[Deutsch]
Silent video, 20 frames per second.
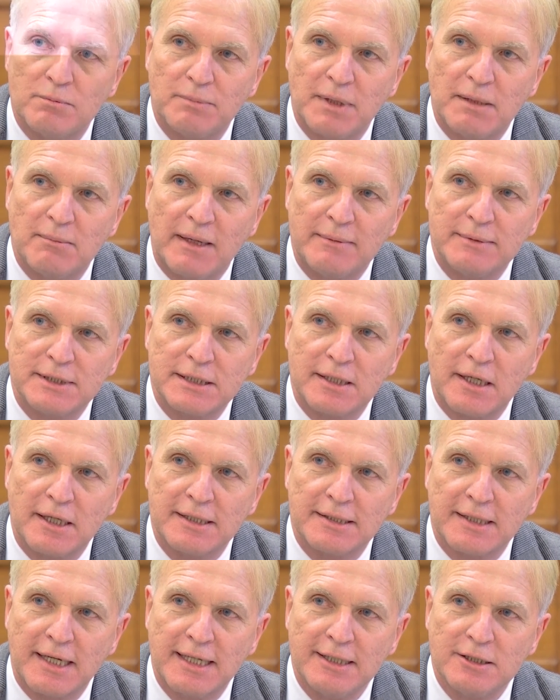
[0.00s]
beim
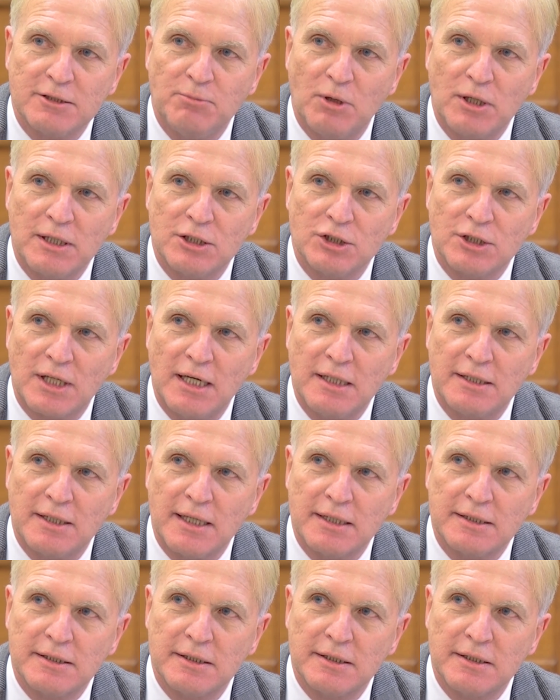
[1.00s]
Amtsgericht Regensburg gestellt
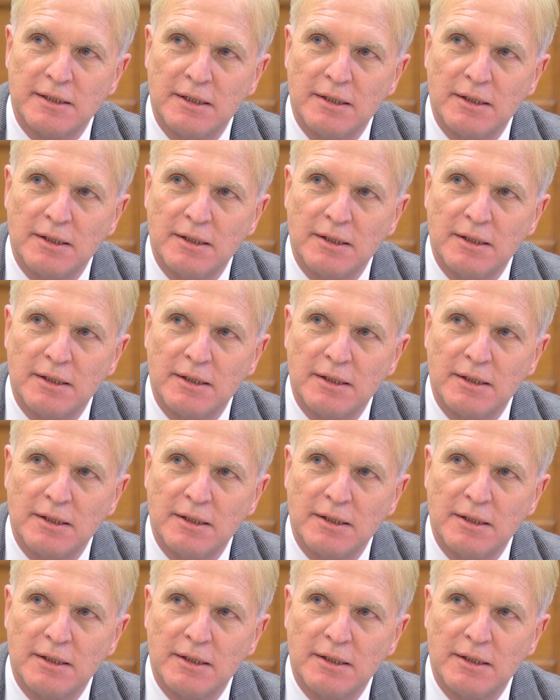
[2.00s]
hat